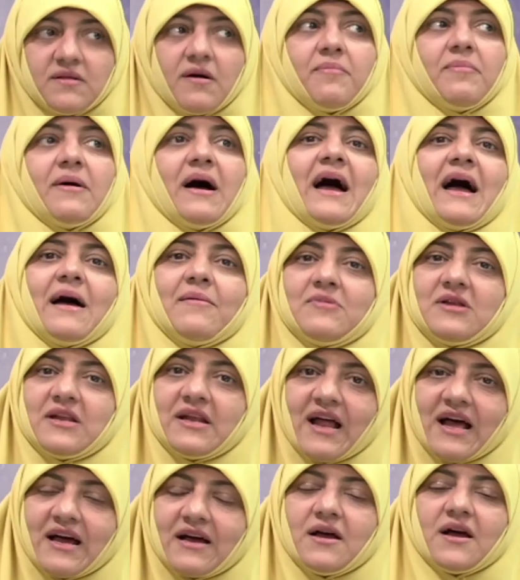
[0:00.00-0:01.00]
طب هعمل
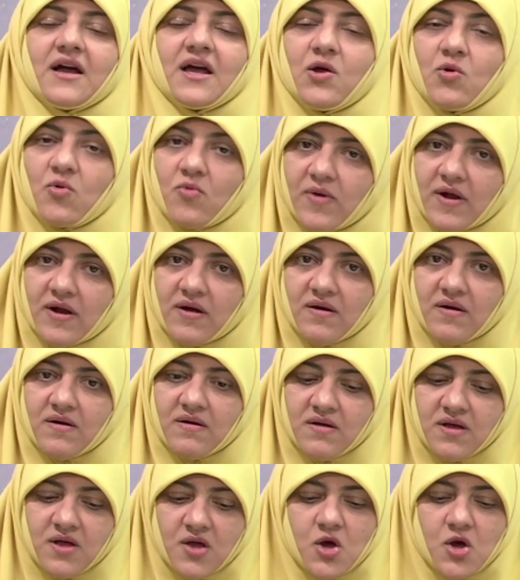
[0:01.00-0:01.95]
الحاجه خير وبركه